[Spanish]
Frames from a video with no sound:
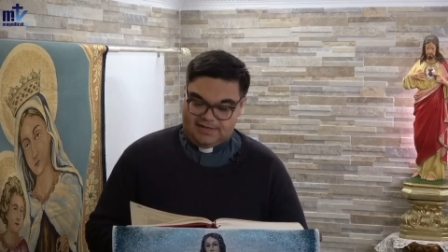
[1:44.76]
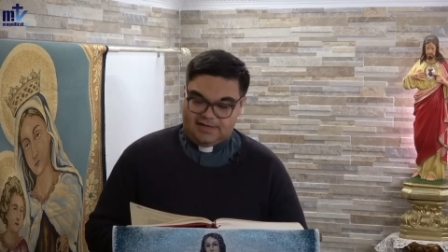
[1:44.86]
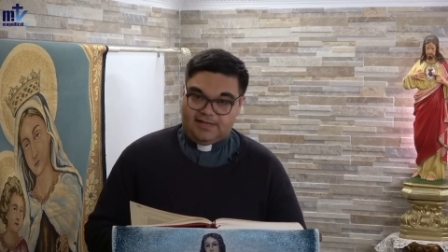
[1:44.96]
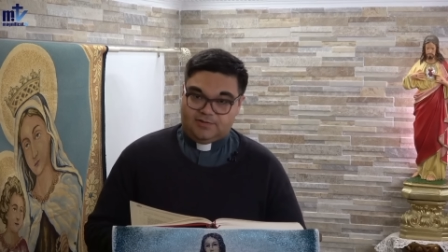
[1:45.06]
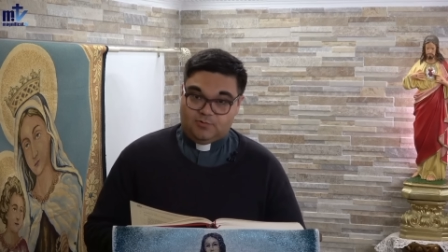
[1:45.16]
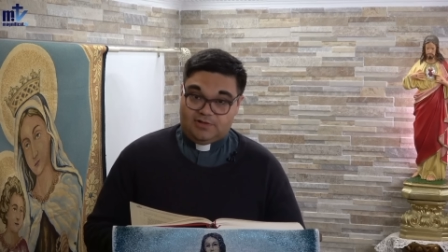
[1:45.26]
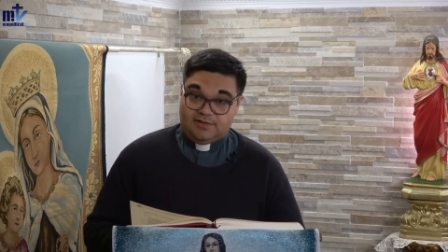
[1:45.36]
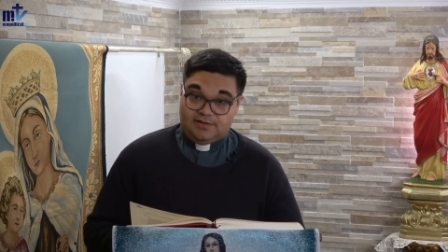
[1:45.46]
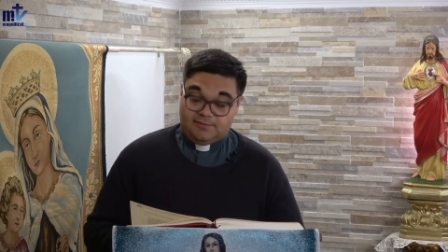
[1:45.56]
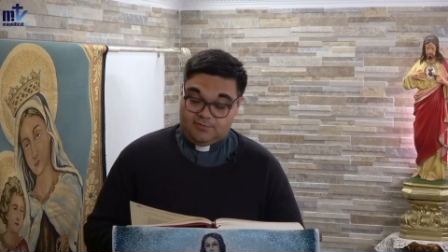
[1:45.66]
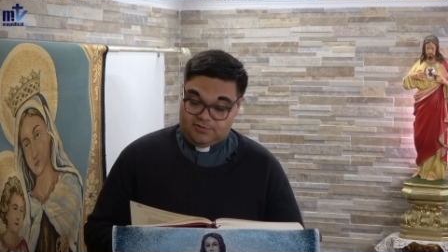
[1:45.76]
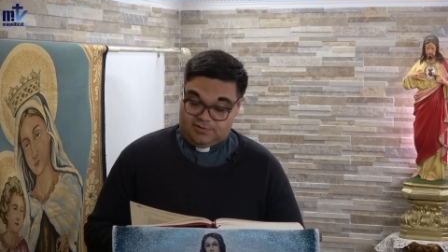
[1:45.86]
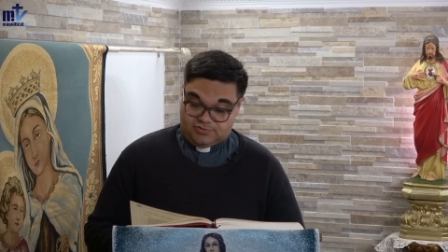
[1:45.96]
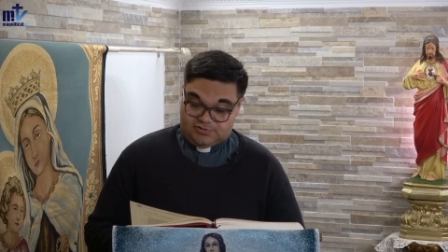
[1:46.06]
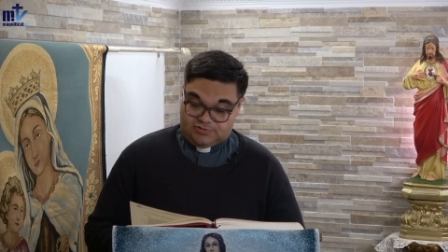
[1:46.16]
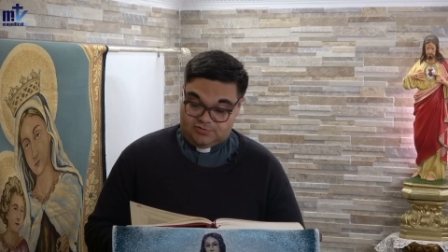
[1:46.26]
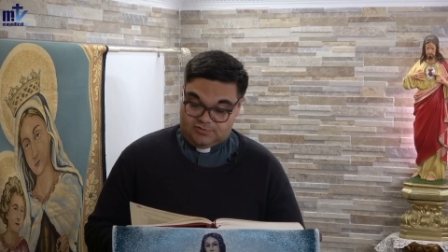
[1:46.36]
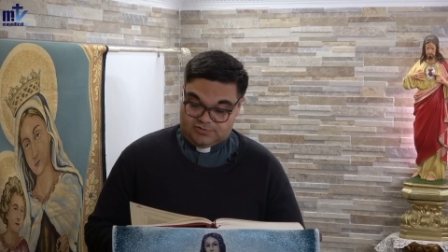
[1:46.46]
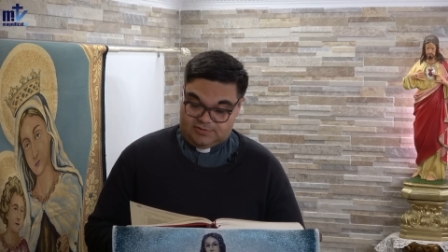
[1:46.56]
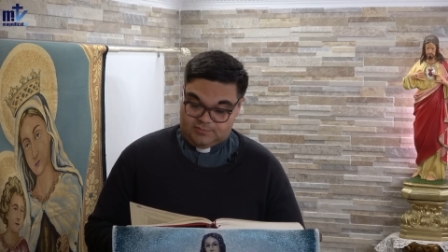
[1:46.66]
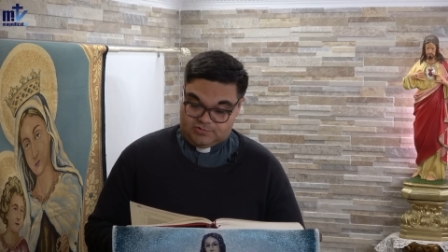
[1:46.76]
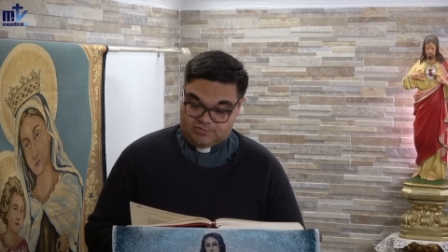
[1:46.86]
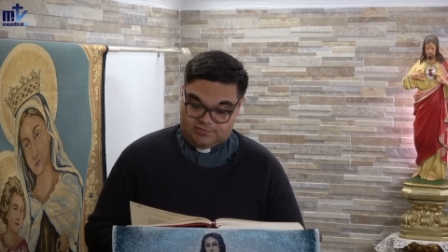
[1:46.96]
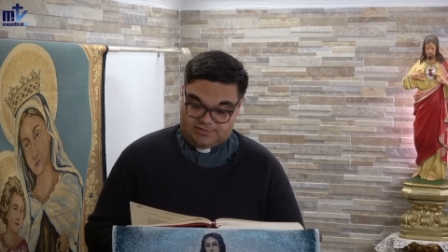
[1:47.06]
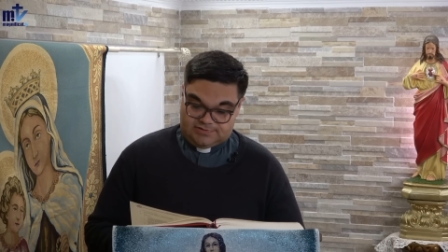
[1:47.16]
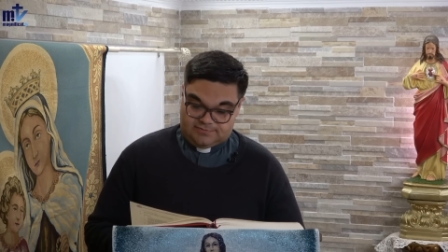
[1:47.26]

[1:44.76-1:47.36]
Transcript: Lectura del libro de los Hechos de los Apóstoles.